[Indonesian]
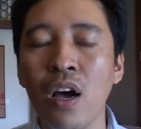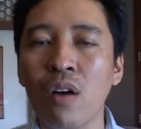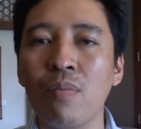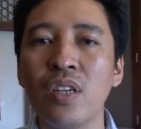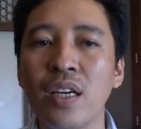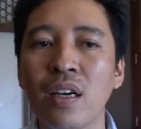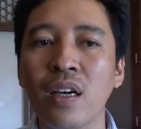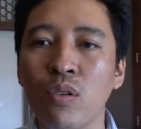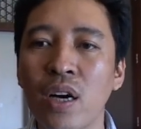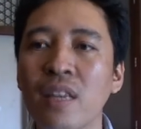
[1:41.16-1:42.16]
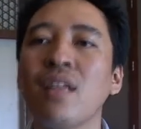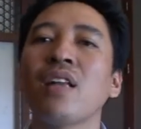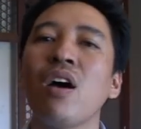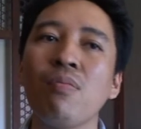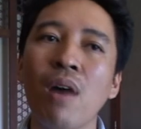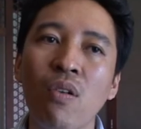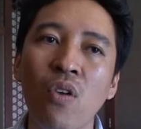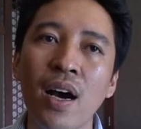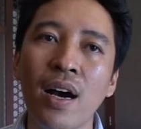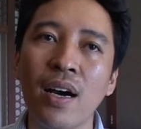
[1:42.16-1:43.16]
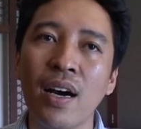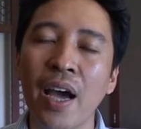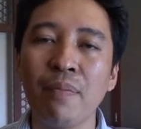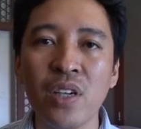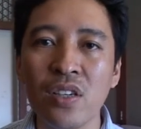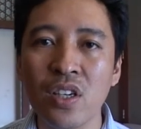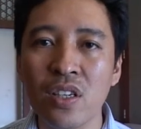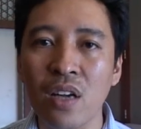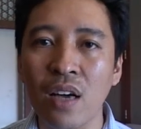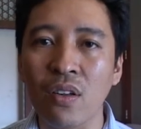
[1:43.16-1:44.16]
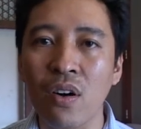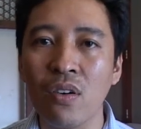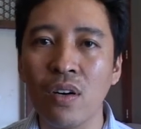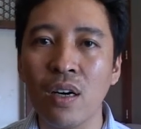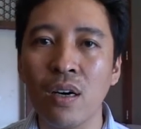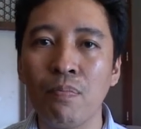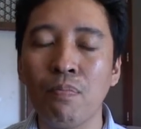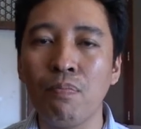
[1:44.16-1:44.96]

Kemudian yang kedua kita tahu bahwa uh, eh, MDGs atau uh,